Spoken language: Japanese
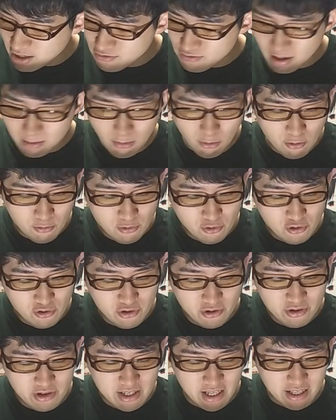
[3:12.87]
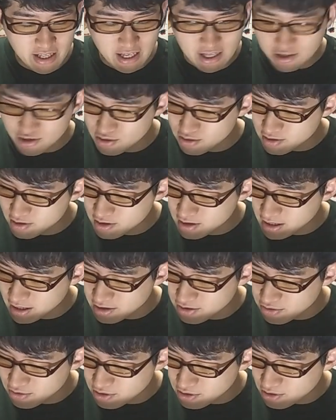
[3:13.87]
んはモブを許さない10
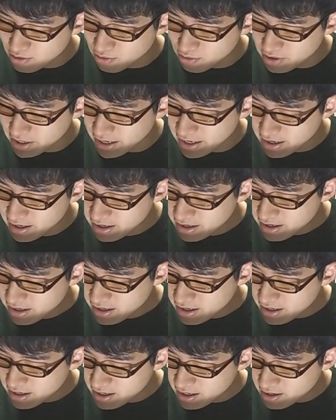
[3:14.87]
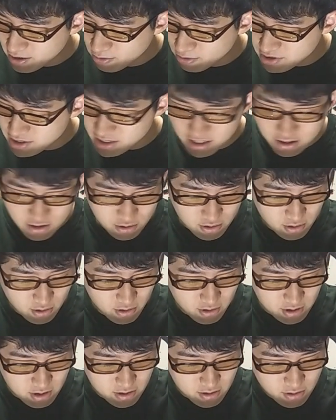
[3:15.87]
巻という子で、えー、こちら初
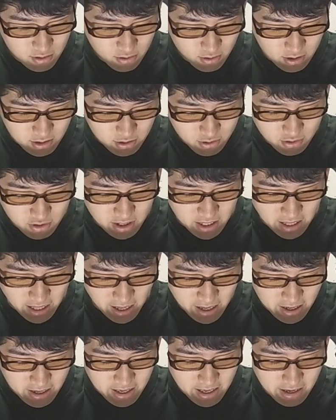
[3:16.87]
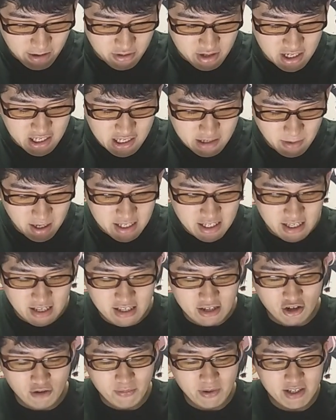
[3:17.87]
動の、初動じゃないな、えー、こちら
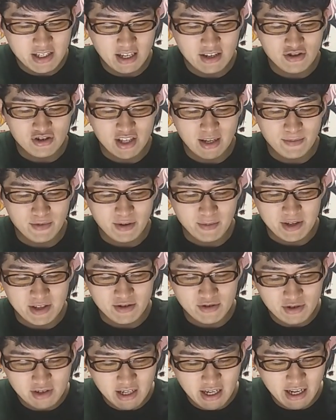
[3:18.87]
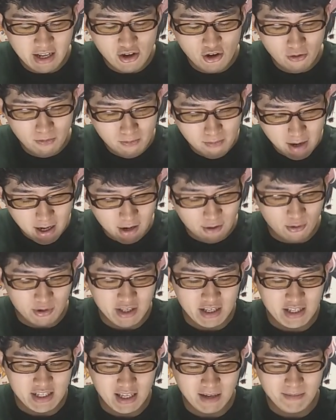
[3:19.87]
23,633部ありまして、累計で45,307
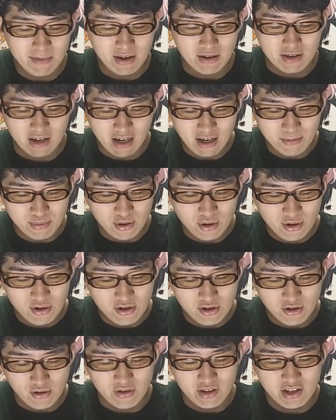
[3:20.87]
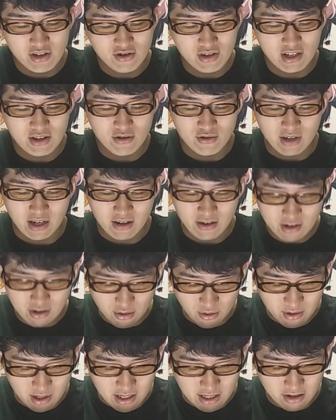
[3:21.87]
万部という2週連続ランクイン
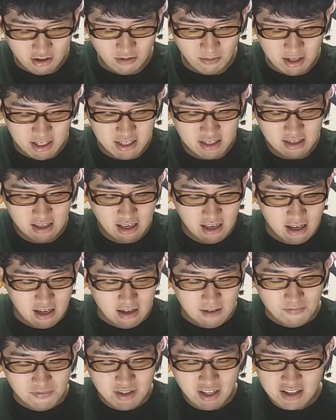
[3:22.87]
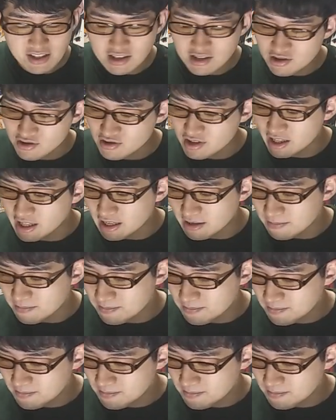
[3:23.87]
となっております。で、次17位。